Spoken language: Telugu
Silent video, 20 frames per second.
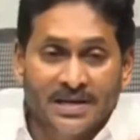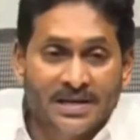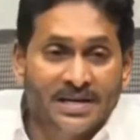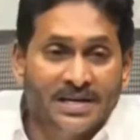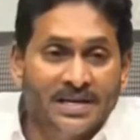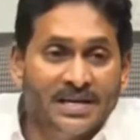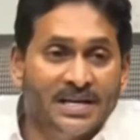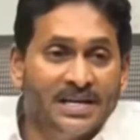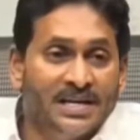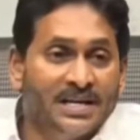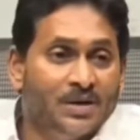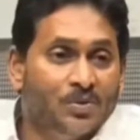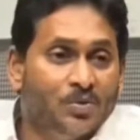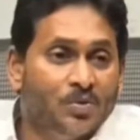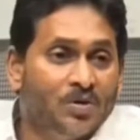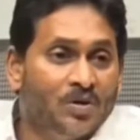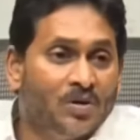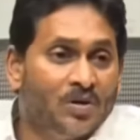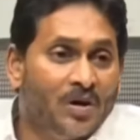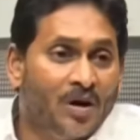టీటీడీ
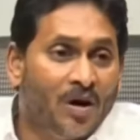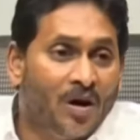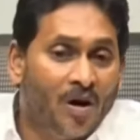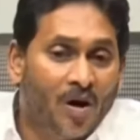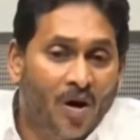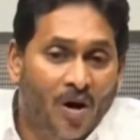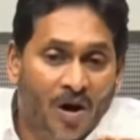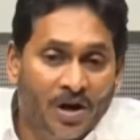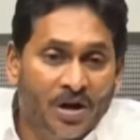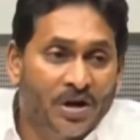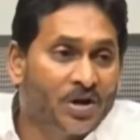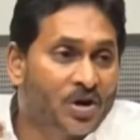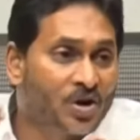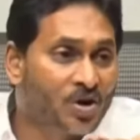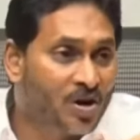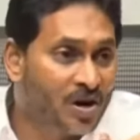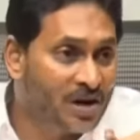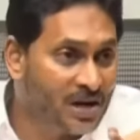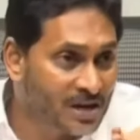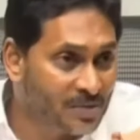ఈఓ ఆన్
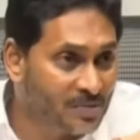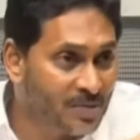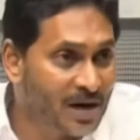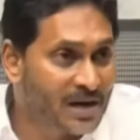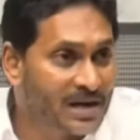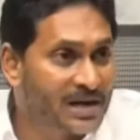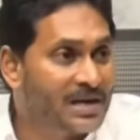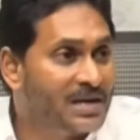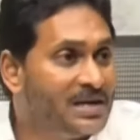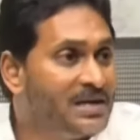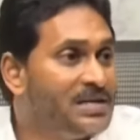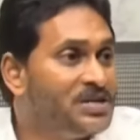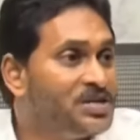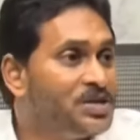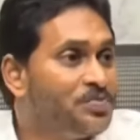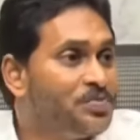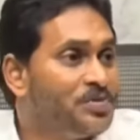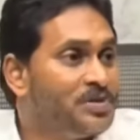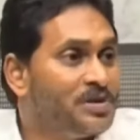రికార్డ్ ఈ మాటలన్నీ